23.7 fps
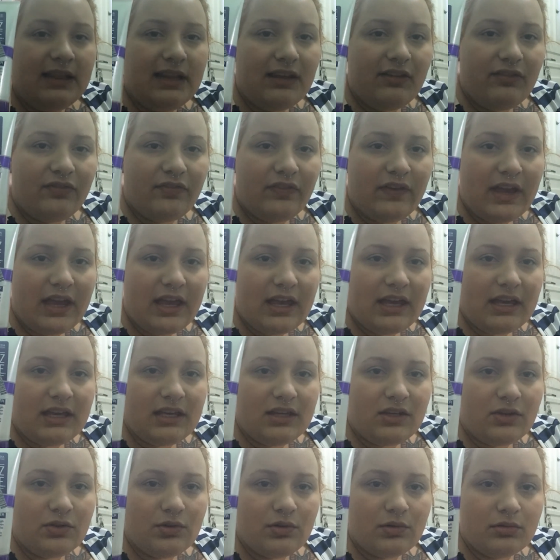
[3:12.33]
e
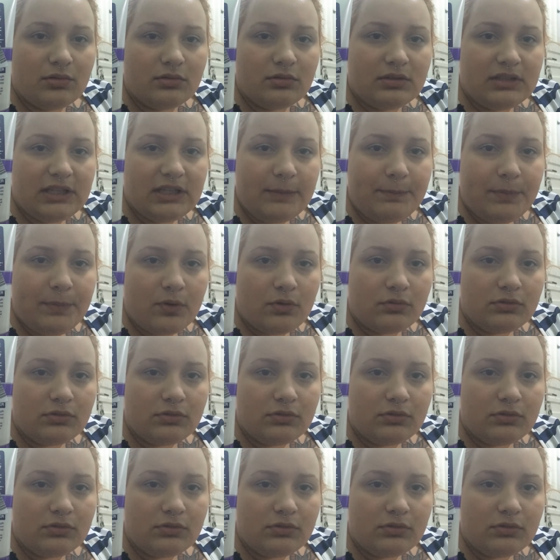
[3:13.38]
levei o Deep